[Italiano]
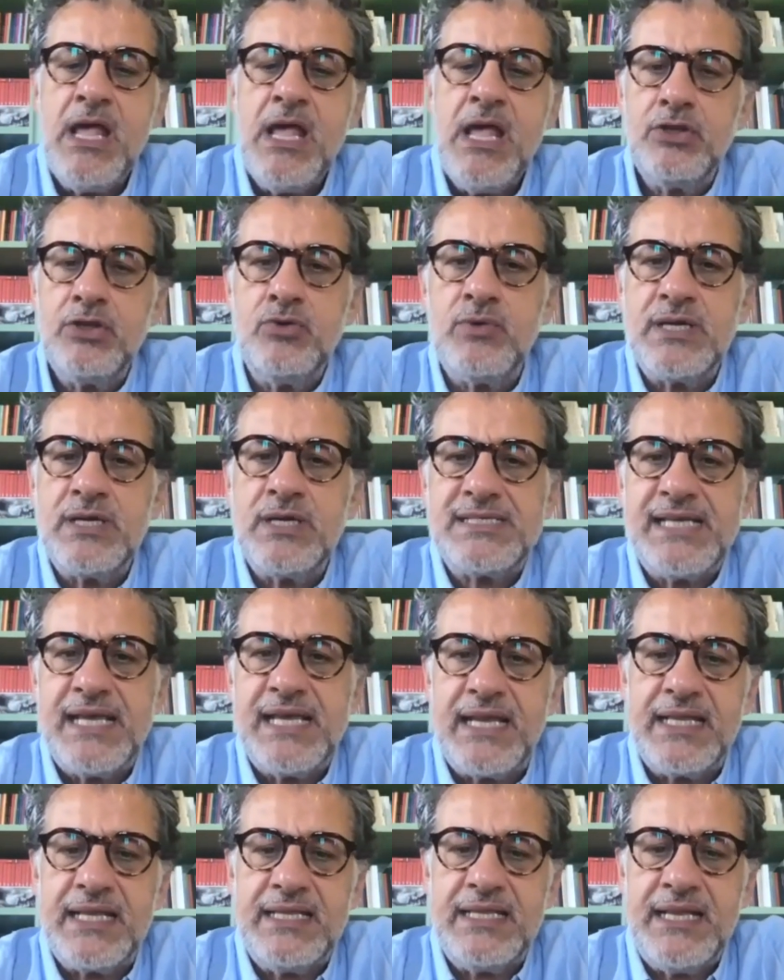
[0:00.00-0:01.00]
di una
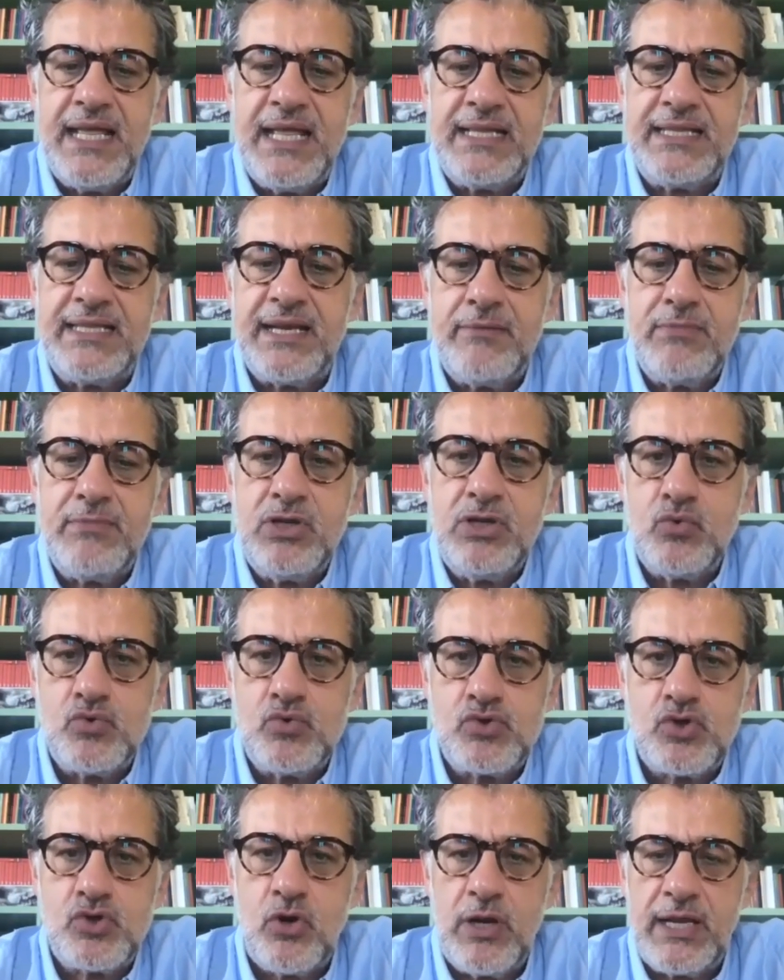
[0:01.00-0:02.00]
serie di lettere
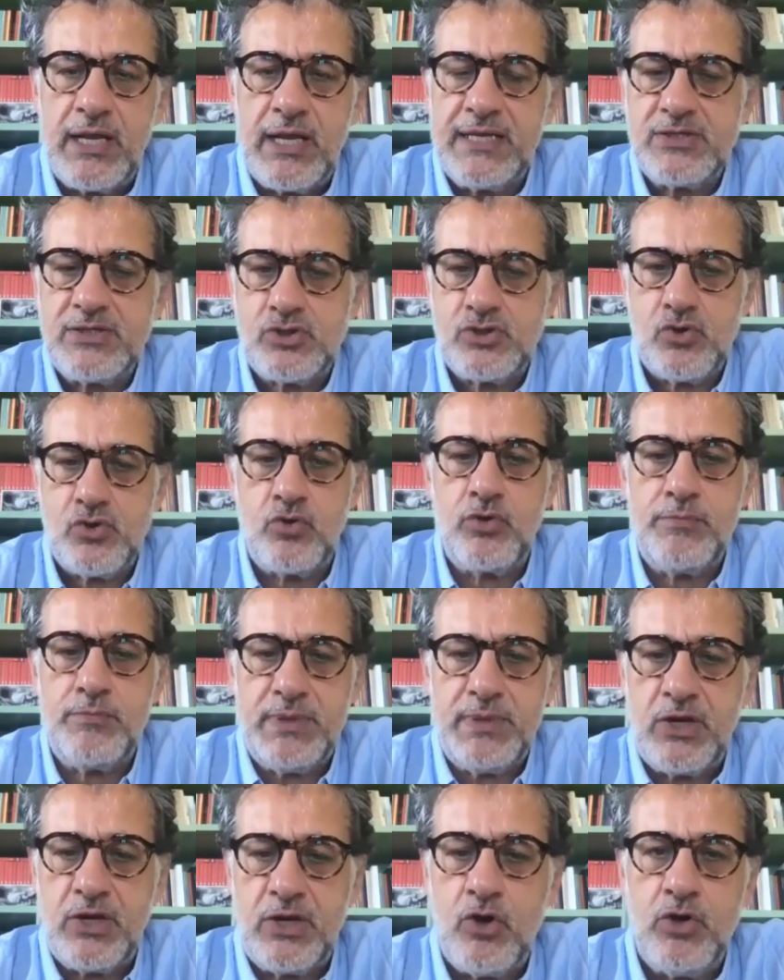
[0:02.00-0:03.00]
minuscole che sono i
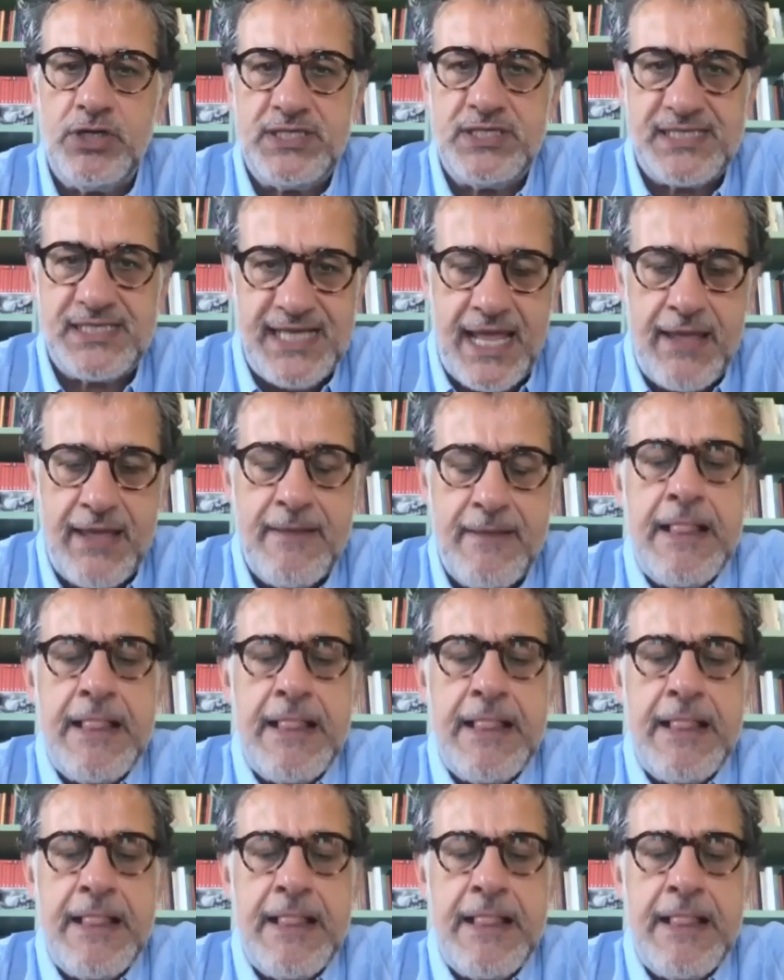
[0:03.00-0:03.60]
piccoli sé